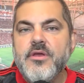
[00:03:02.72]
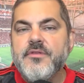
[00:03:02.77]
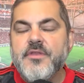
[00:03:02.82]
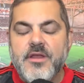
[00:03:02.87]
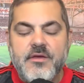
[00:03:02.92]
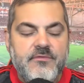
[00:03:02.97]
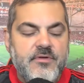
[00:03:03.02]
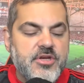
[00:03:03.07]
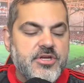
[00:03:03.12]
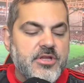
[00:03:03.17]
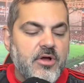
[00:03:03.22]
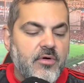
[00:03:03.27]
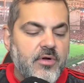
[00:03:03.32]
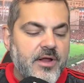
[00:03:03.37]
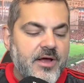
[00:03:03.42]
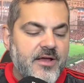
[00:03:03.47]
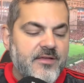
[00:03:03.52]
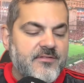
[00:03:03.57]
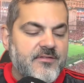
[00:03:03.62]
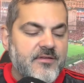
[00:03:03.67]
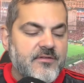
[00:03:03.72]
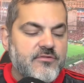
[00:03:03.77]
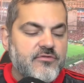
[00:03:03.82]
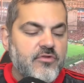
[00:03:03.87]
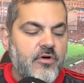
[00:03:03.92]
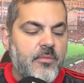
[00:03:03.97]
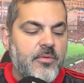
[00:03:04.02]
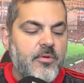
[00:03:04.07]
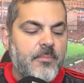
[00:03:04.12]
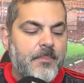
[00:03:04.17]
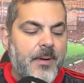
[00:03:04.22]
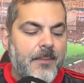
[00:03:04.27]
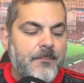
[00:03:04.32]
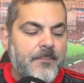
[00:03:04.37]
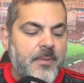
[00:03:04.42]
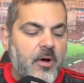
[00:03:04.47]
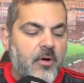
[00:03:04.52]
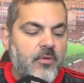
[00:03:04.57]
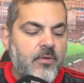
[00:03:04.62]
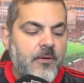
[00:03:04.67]
entrevista ao lance sobre o
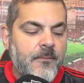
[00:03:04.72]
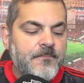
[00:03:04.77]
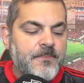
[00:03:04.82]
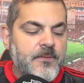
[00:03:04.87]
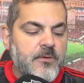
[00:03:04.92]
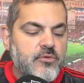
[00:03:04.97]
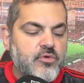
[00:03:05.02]
papel